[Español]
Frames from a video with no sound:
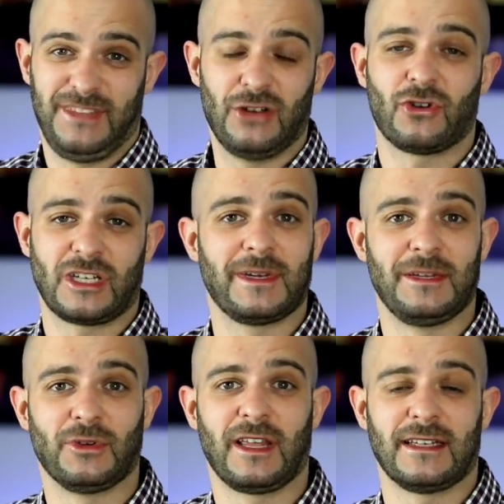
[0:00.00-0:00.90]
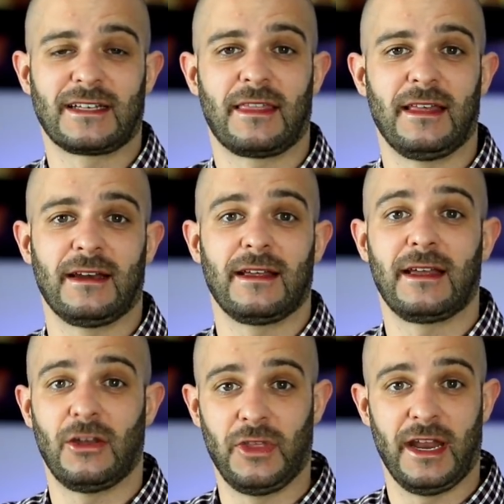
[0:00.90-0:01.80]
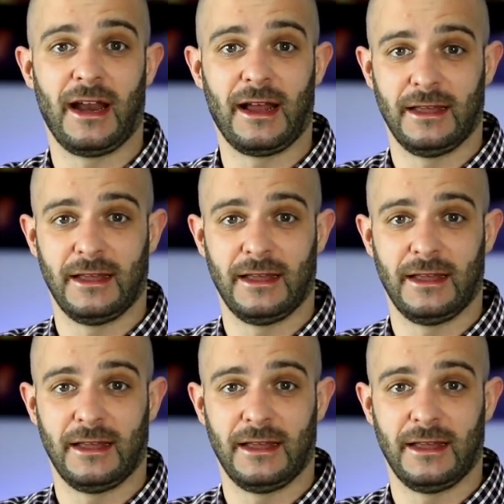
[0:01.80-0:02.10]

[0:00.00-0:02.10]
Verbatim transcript: tengo cosas más importantes que hacer que odiar a la